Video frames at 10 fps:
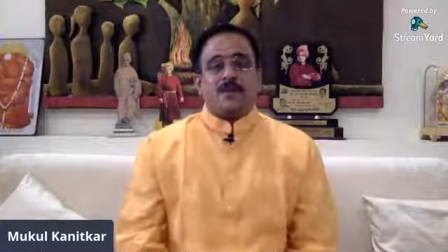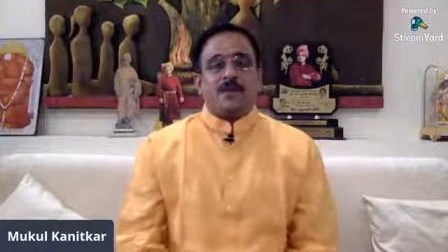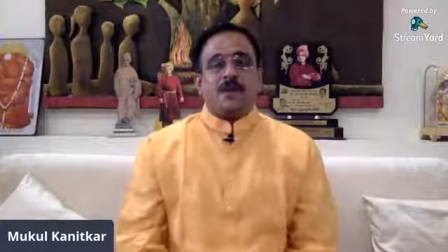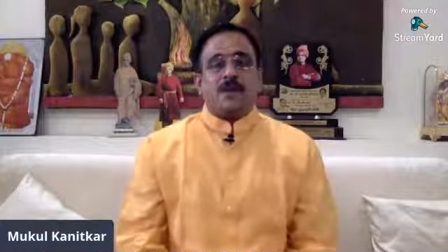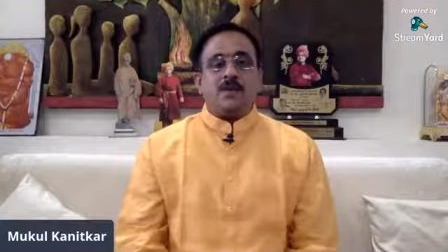
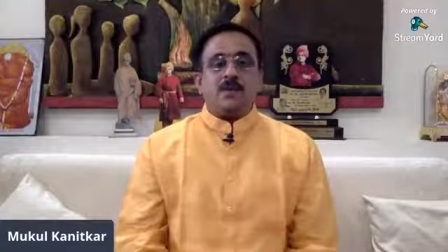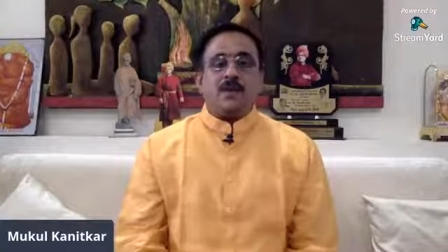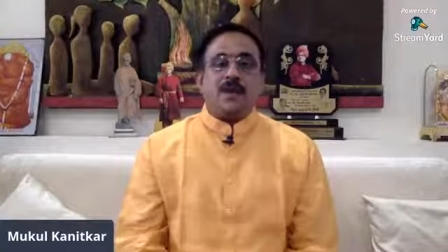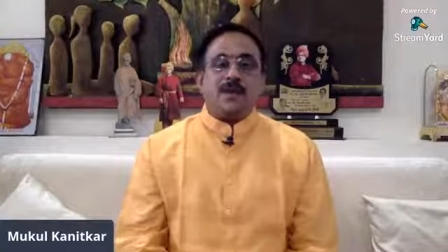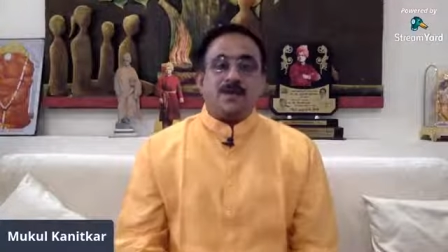पर ये तो
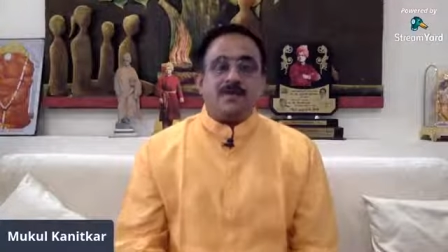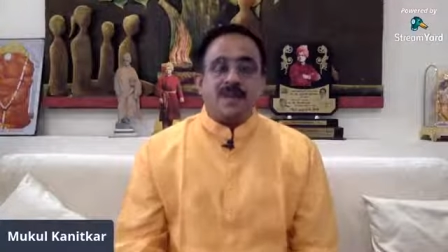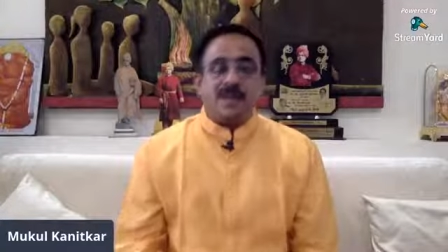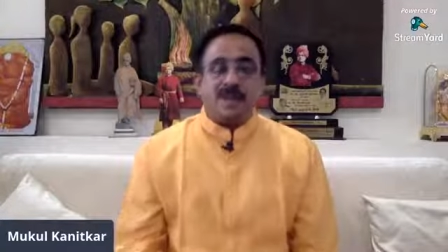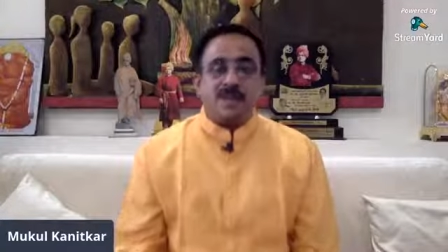ध्यान में
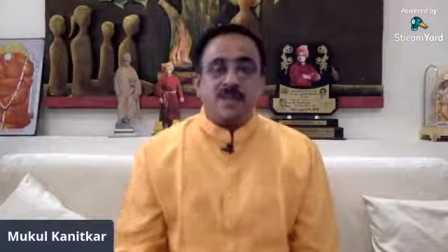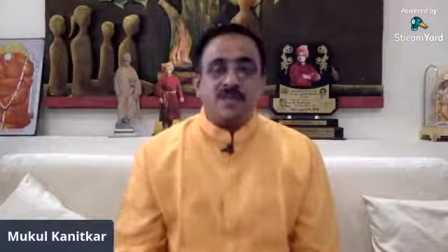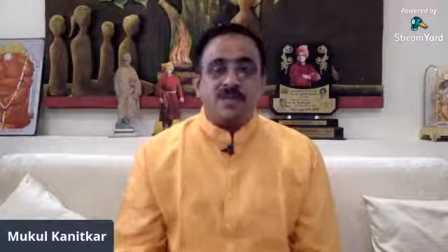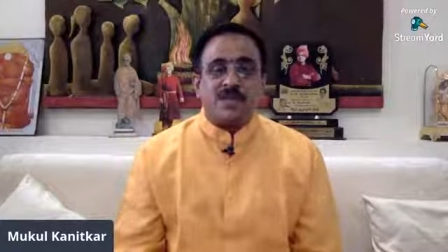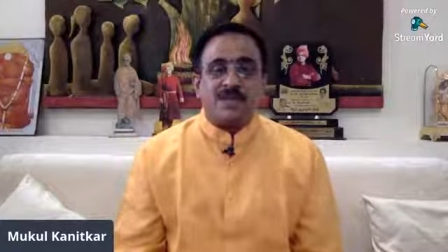चला गया
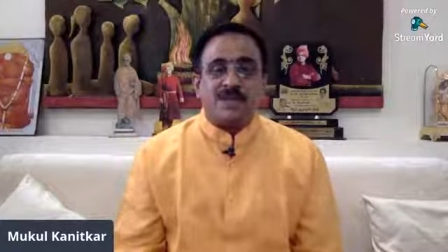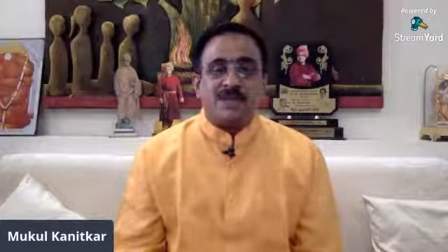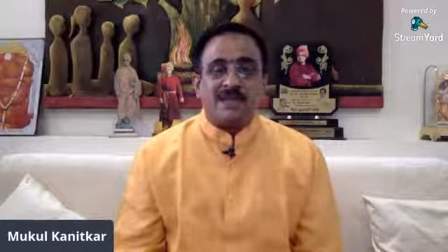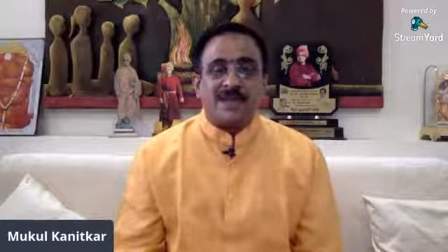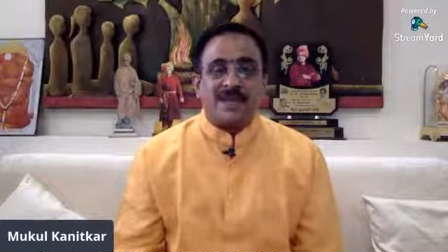शिव जी के ध्यान
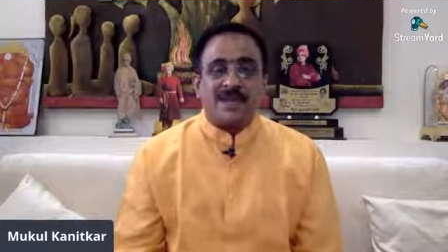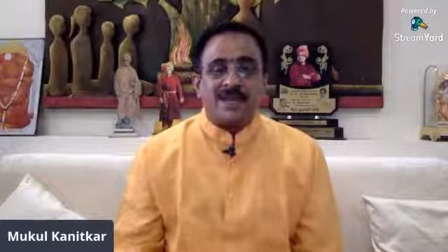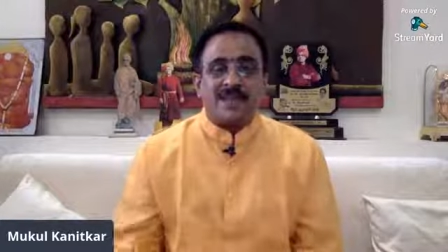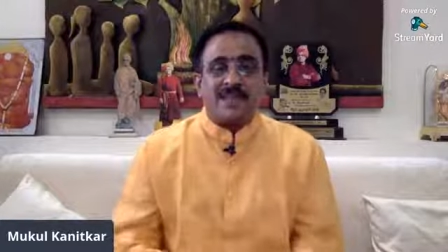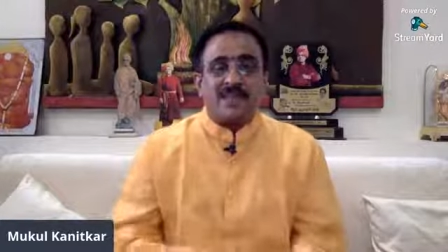में चला
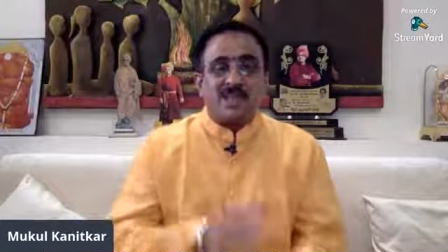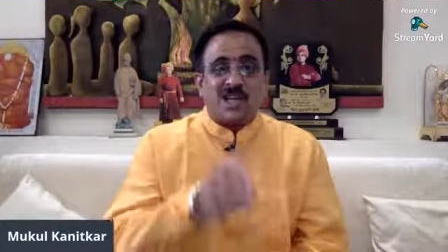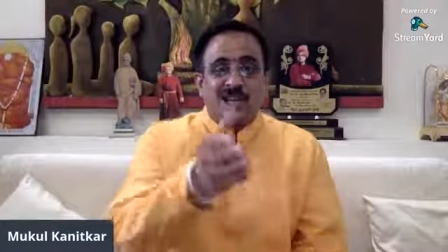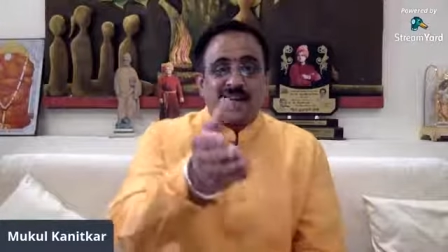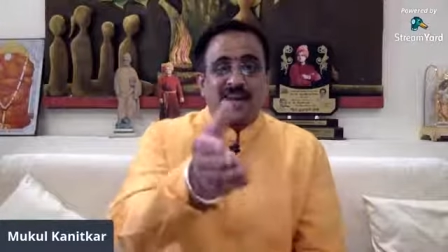गया शायद
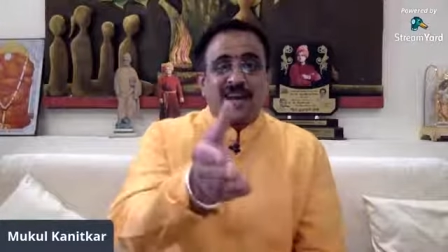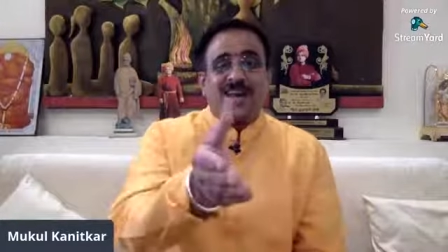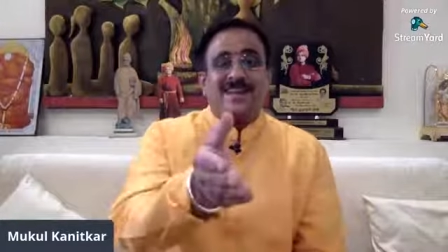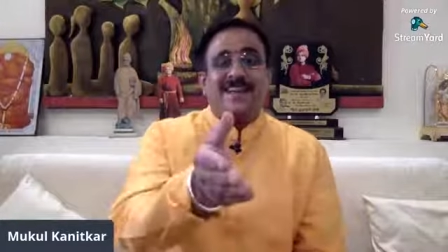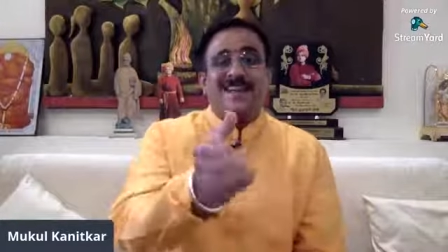इसीलिए नाग
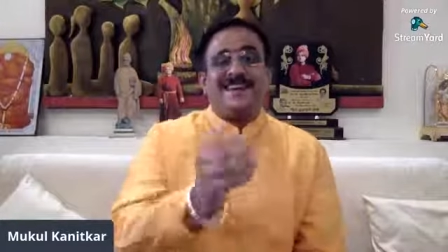आया था